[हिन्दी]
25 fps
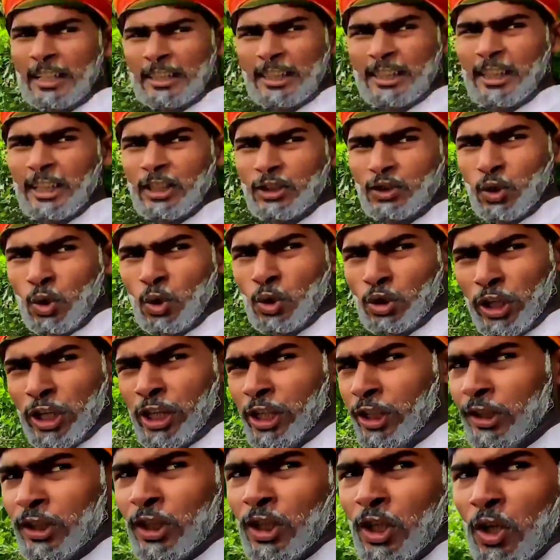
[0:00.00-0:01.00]
खा के नहीं
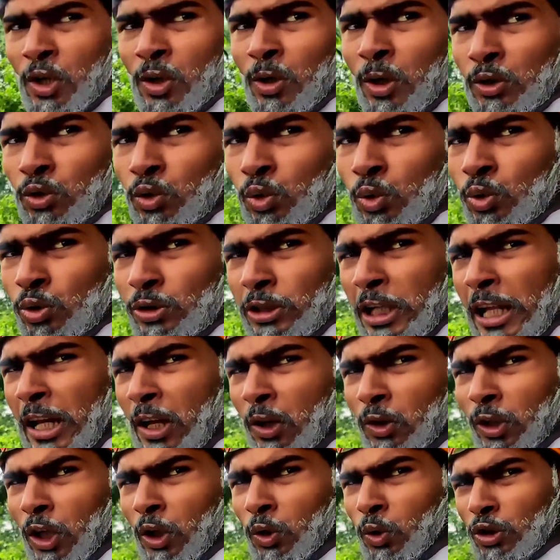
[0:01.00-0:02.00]
थूकी और तू कह
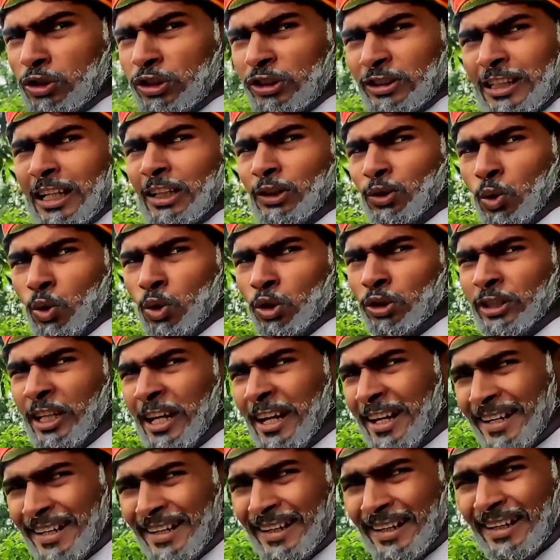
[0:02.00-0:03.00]
रहा गुस्सा थूक
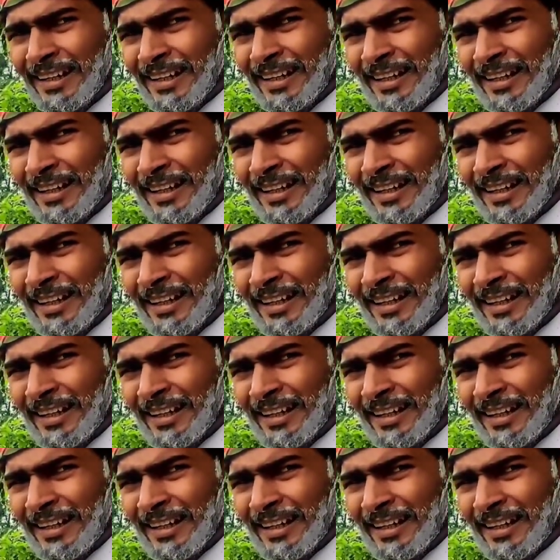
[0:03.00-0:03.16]
दे